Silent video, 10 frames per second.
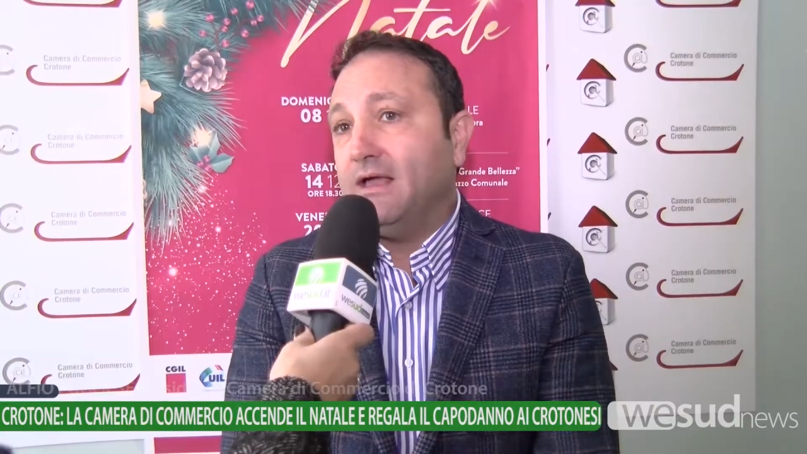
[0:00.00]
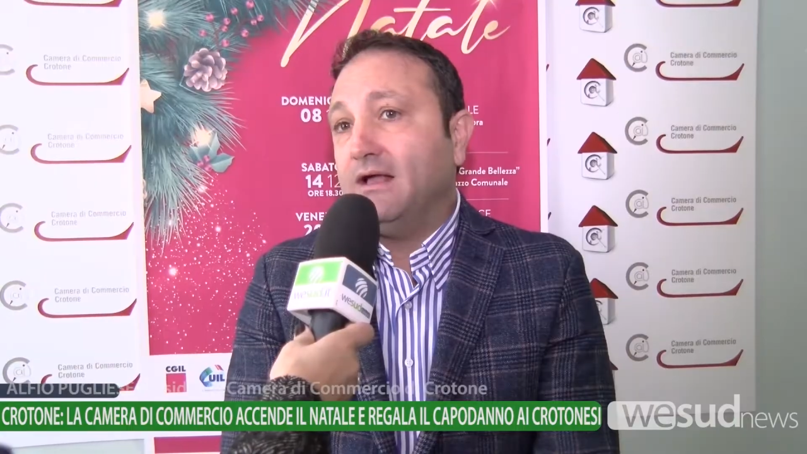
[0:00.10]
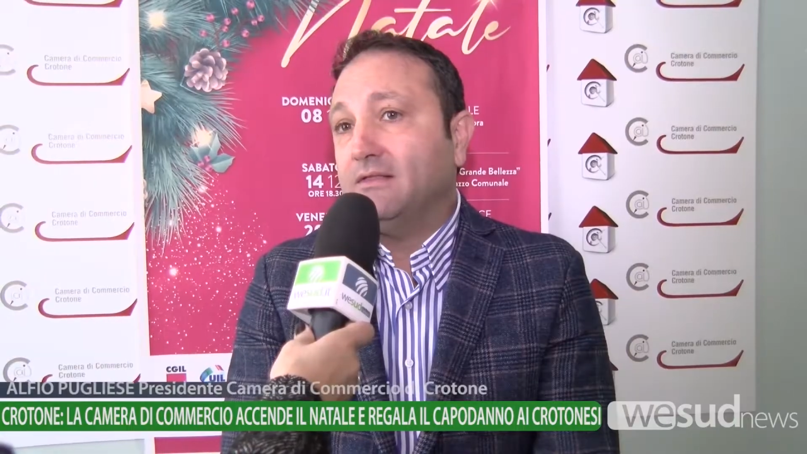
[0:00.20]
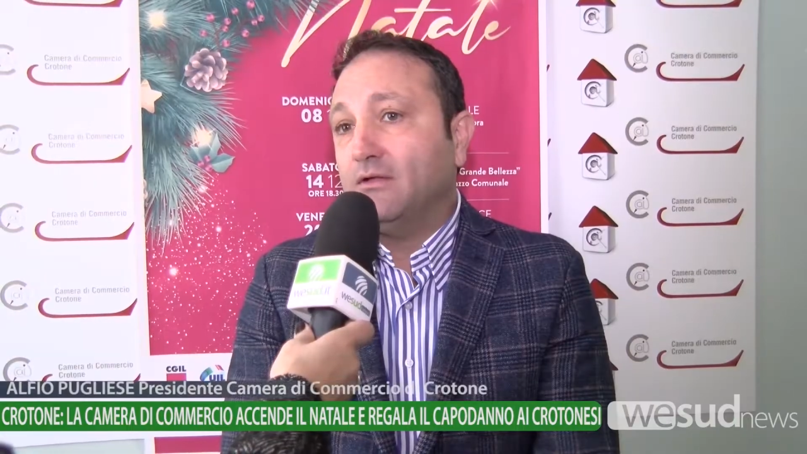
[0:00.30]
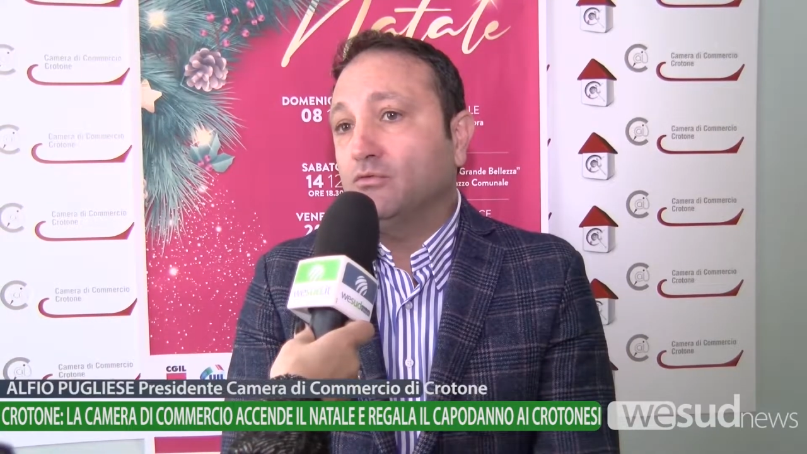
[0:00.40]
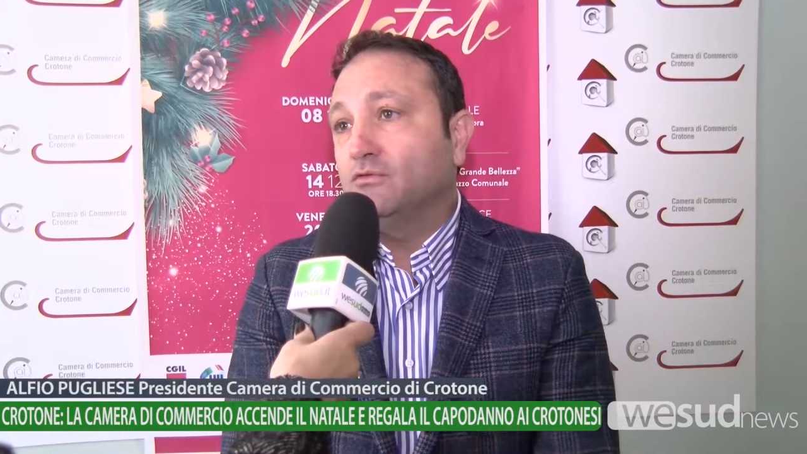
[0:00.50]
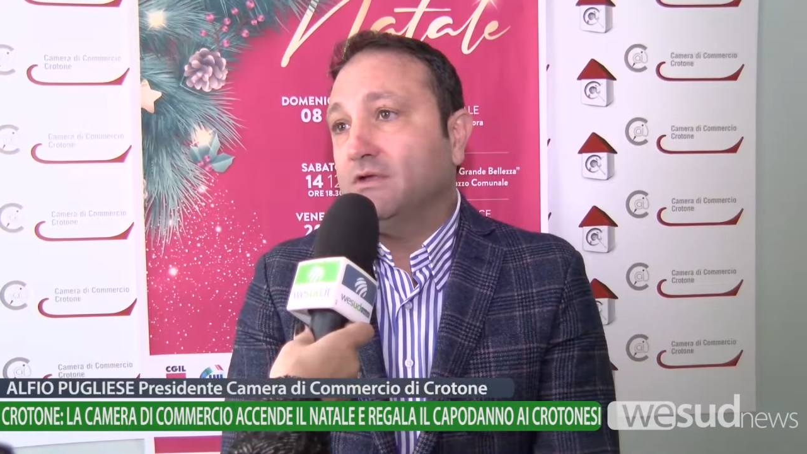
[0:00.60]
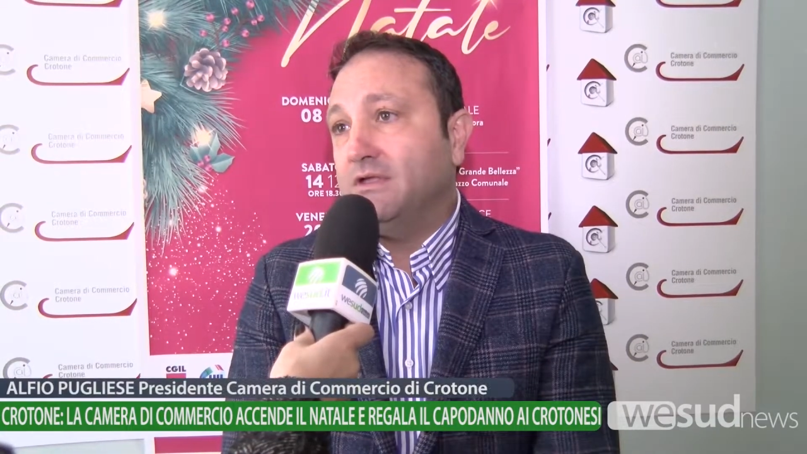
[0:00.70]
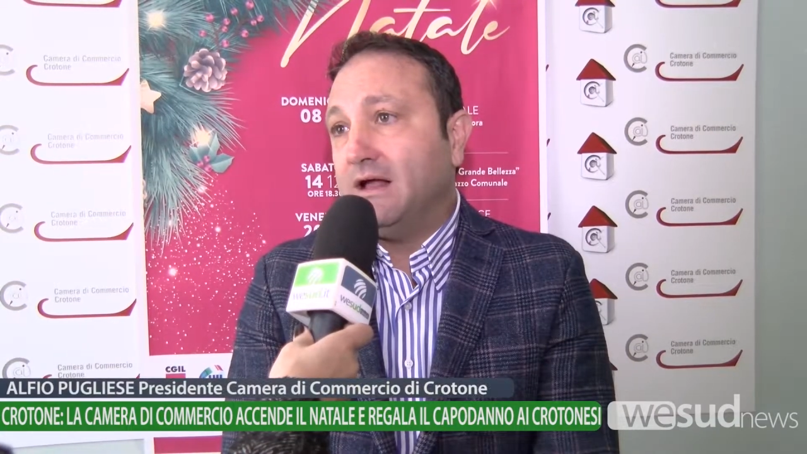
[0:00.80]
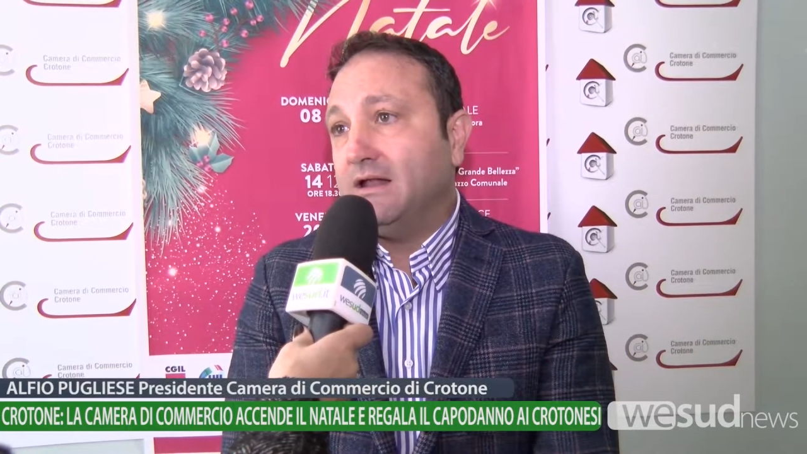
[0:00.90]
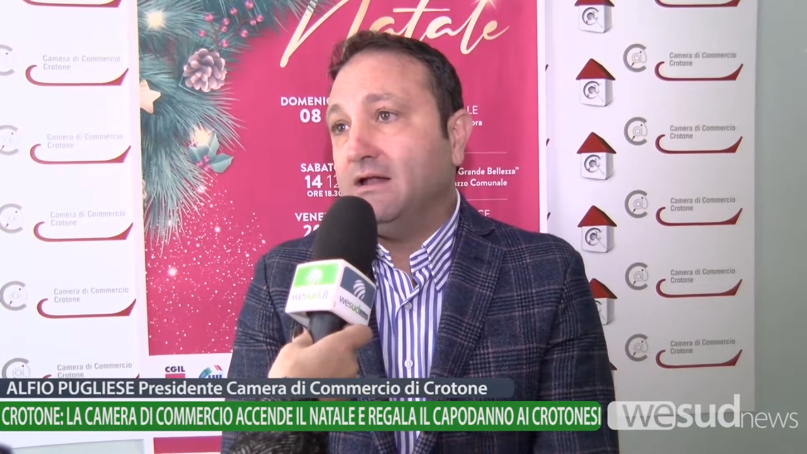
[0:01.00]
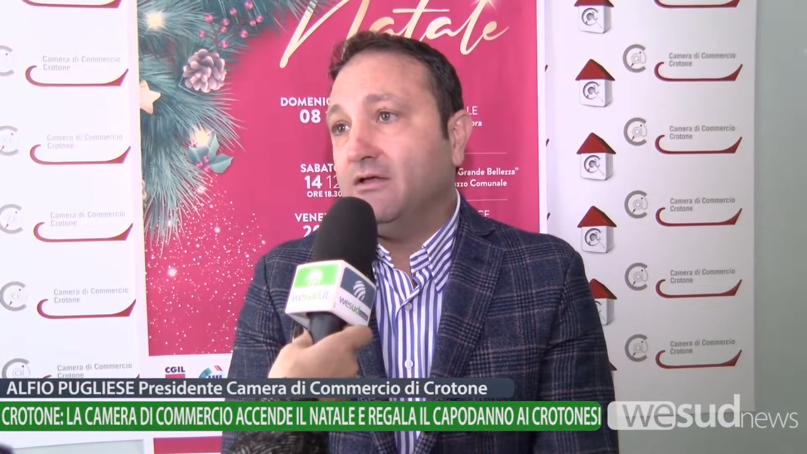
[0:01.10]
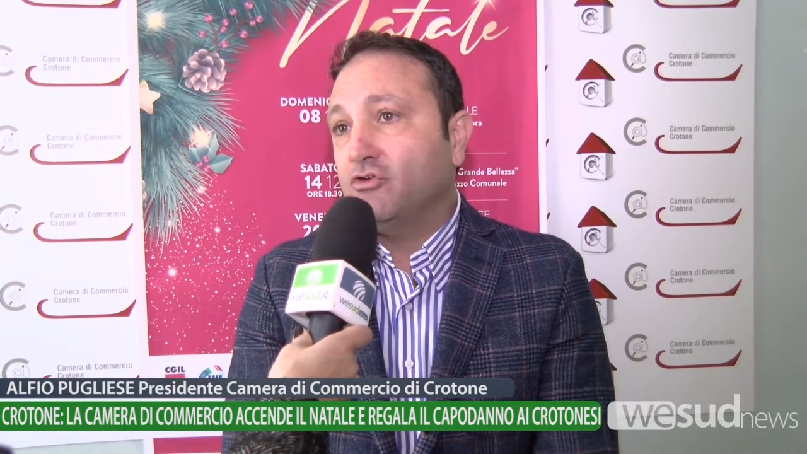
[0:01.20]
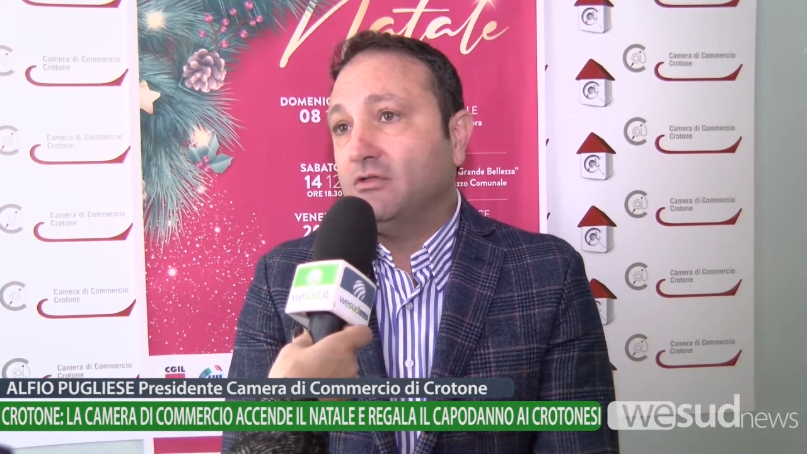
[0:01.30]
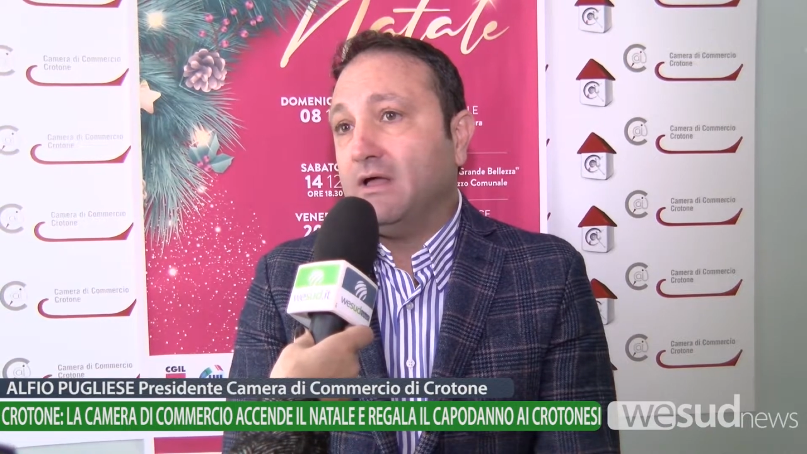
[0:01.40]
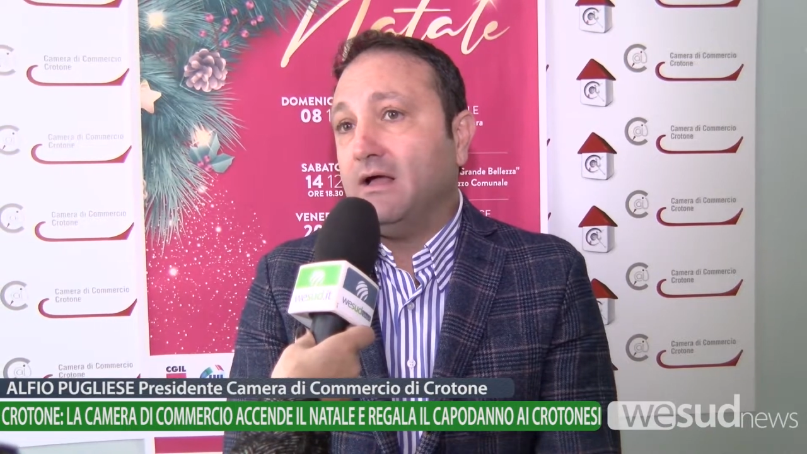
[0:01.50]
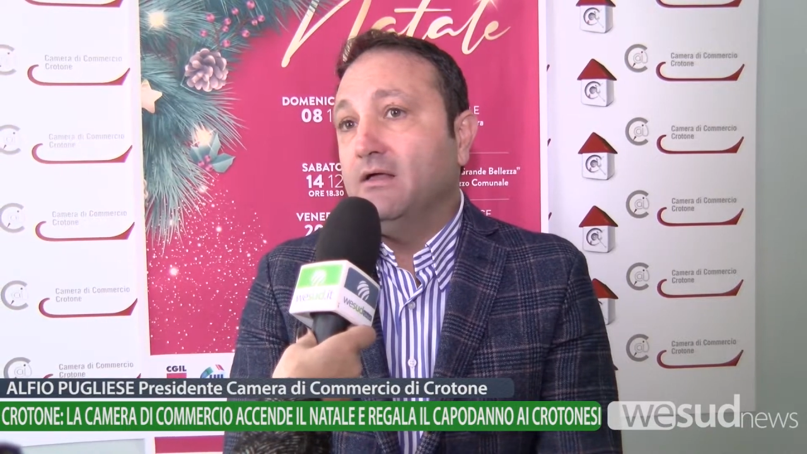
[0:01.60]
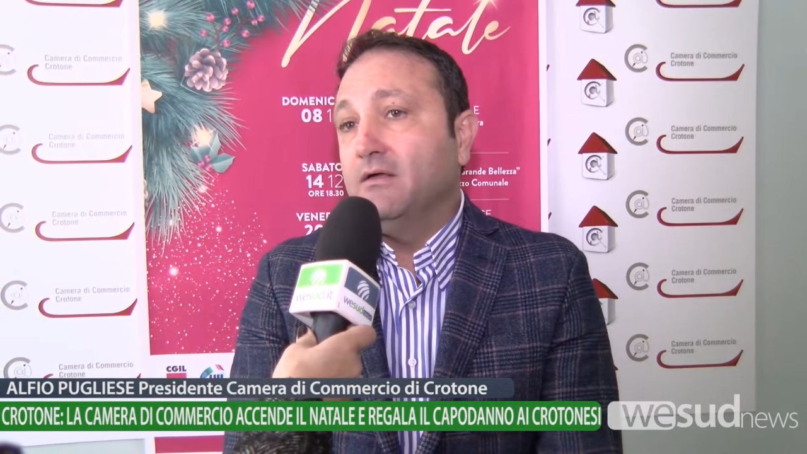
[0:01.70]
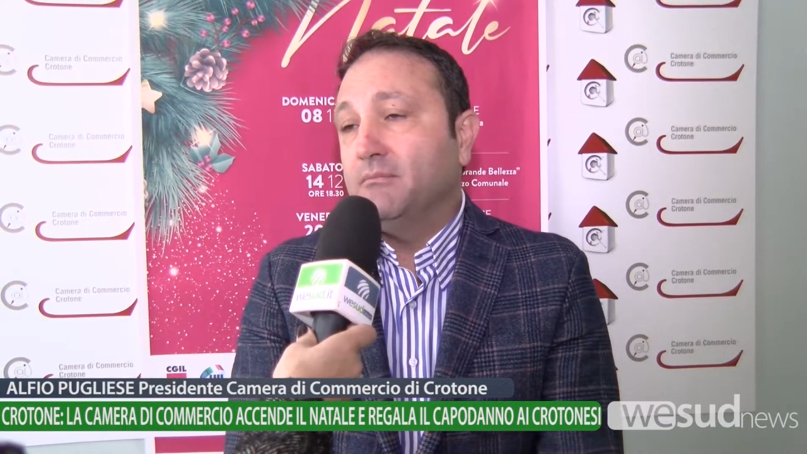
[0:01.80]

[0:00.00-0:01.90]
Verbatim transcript: e ha dato un segnale alla città